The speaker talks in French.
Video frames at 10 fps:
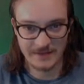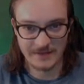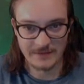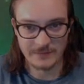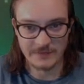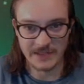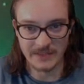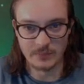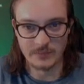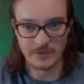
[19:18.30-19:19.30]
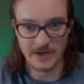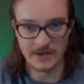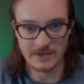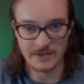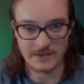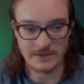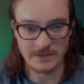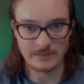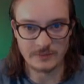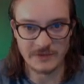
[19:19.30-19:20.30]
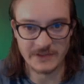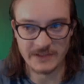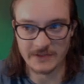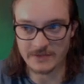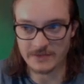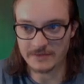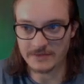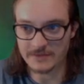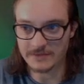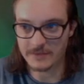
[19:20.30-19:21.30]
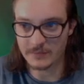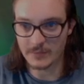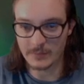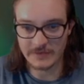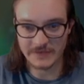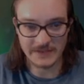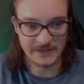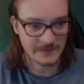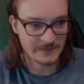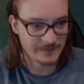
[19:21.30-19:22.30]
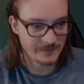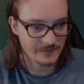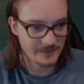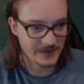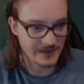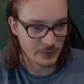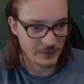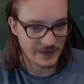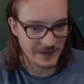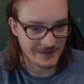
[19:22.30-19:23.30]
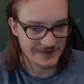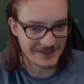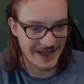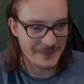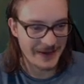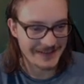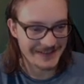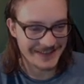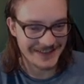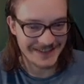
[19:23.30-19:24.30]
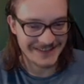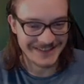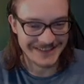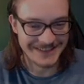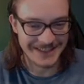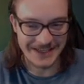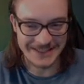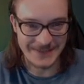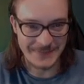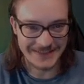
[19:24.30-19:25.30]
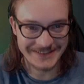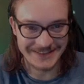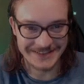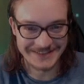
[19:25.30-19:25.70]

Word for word: vous allez pouvoir euh, me dire euh, ce que vous en pensez. C'est beau ça. Ah presque. Ah Titis qui, est presque. Hein.